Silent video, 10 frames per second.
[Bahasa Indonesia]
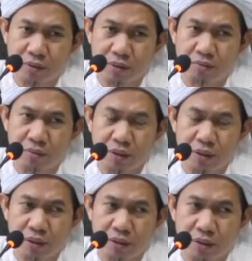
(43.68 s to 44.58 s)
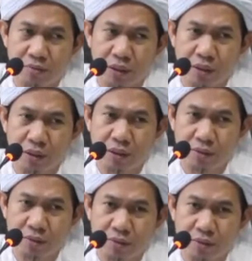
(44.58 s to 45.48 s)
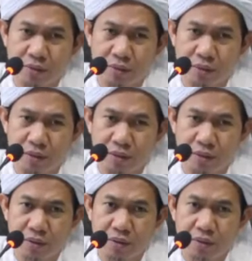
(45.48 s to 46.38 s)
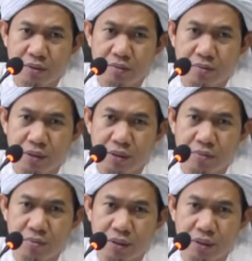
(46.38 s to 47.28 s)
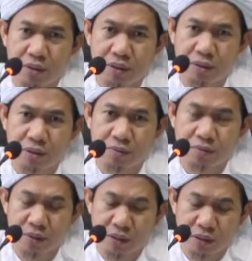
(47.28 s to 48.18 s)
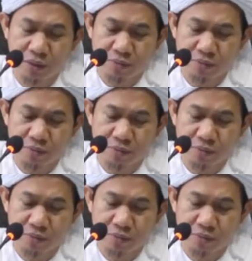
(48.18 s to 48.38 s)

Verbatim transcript: eh, baknya ma'iyah ya. baknya ma'iyah jadi